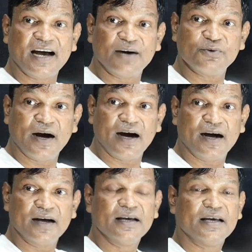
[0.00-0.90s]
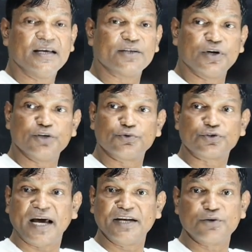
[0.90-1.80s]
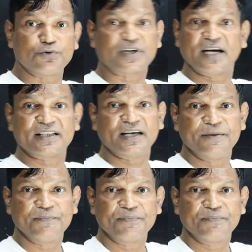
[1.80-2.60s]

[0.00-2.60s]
क्या हुआ ये तो हिंदुस्तानी गुट का था